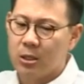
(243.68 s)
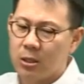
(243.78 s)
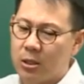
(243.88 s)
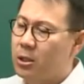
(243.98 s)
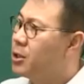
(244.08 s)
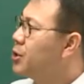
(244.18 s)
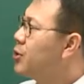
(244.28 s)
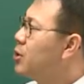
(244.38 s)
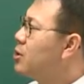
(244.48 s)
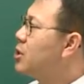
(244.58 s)
어
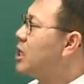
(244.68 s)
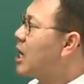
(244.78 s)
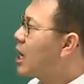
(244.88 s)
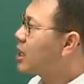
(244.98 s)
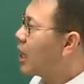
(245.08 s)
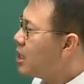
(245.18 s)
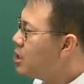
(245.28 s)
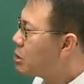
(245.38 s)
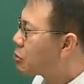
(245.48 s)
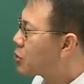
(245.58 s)
제가
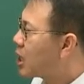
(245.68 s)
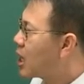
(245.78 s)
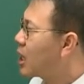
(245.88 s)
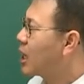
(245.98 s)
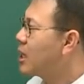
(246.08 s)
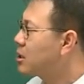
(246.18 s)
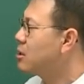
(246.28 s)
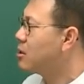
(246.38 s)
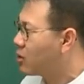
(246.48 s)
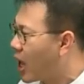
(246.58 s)
개인적으로
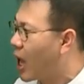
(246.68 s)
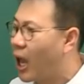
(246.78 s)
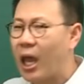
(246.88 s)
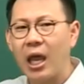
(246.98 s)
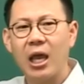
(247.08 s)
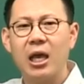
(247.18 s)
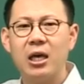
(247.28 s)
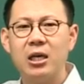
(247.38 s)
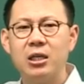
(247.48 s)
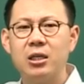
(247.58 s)
생각했을 때
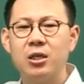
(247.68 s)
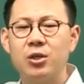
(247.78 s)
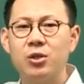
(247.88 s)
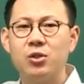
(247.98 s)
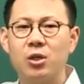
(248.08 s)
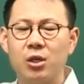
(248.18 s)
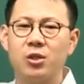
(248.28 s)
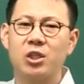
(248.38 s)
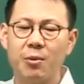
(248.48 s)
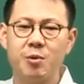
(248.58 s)

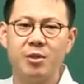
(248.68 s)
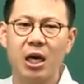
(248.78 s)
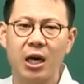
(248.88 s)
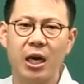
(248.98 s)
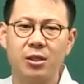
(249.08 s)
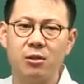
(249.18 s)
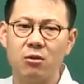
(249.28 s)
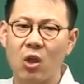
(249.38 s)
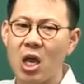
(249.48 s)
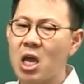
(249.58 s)
어, 사부님이
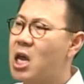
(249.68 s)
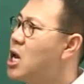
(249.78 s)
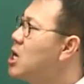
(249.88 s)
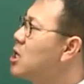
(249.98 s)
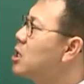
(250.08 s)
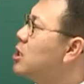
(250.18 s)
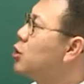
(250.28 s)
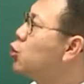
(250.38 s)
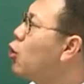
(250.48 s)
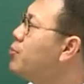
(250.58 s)
생각했을 때
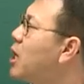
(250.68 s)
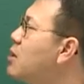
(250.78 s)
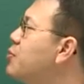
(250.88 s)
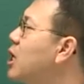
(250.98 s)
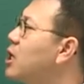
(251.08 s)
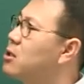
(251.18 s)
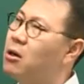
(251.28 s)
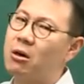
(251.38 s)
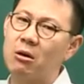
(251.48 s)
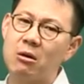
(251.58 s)
수험생
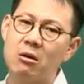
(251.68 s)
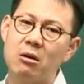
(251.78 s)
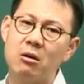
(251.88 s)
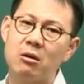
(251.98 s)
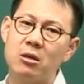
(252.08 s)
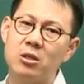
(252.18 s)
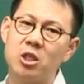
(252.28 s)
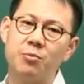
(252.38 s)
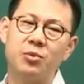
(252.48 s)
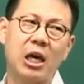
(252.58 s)
입장에서
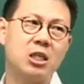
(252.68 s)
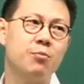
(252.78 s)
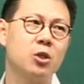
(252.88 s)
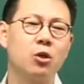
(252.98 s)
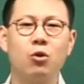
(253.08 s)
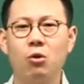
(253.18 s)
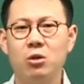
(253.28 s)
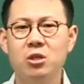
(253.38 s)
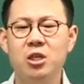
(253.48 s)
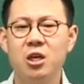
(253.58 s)
지금 사실 뭐
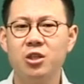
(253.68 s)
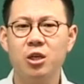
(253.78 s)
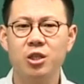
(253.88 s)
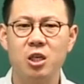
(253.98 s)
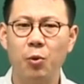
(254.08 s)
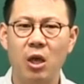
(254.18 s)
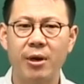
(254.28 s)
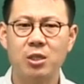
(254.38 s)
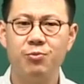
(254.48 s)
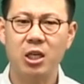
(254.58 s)
저도 의견 청취를 못
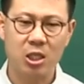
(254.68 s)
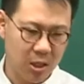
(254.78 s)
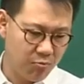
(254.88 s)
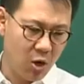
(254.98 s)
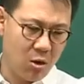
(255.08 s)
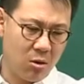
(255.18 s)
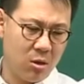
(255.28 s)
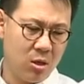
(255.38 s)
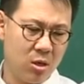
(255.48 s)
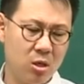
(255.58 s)
해봤습니다. 지금
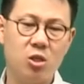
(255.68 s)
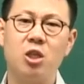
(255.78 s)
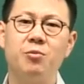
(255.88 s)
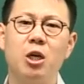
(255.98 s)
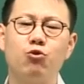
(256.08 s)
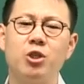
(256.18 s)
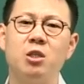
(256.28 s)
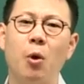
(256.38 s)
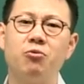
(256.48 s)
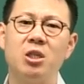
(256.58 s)
뭐 지금
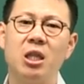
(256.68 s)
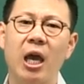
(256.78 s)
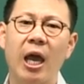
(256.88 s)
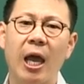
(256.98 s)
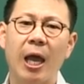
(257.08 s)
12시 15분인데